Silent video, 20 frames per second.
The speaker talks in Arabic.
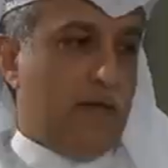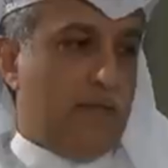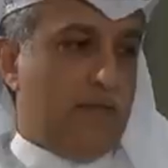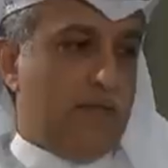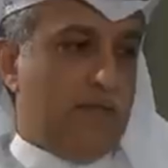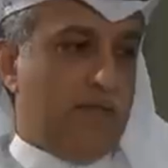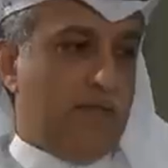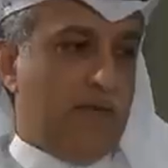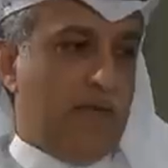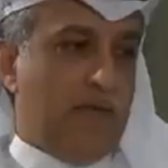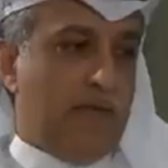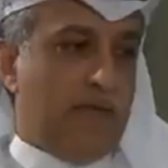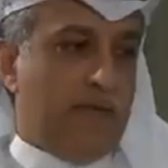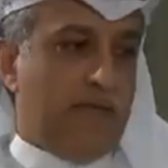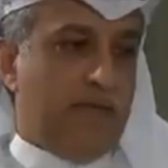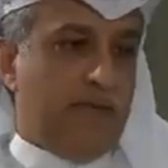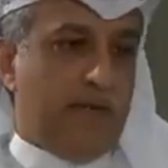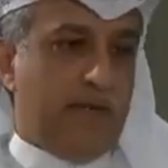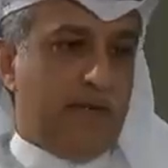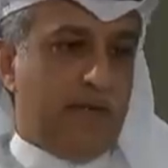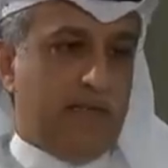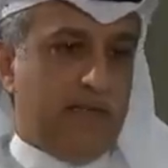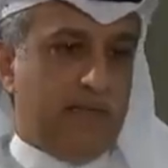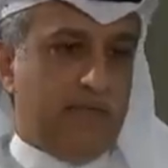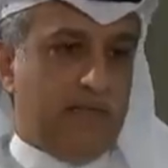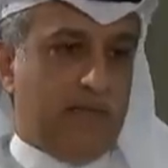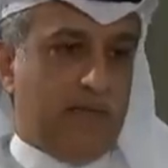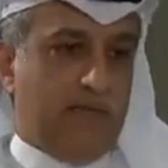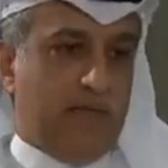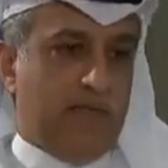بسم الله الرحمن
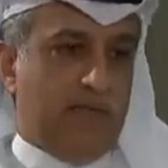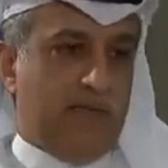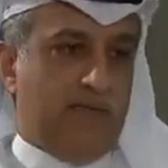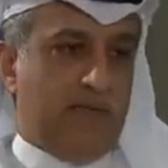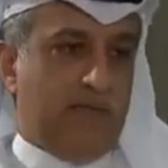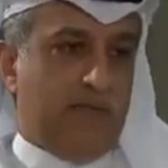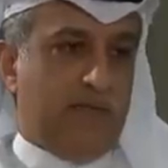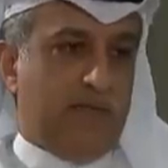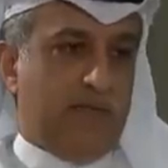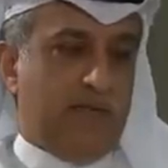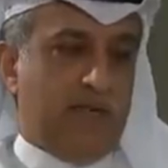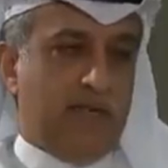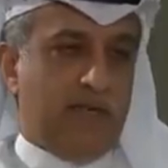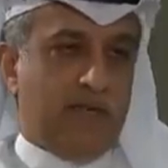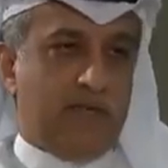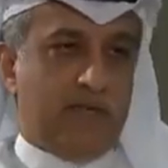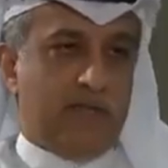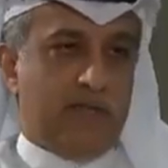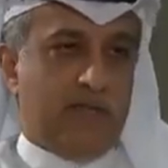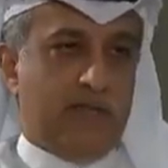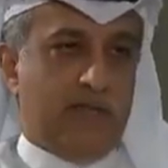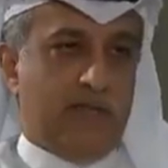الرحيم طبعا في البداية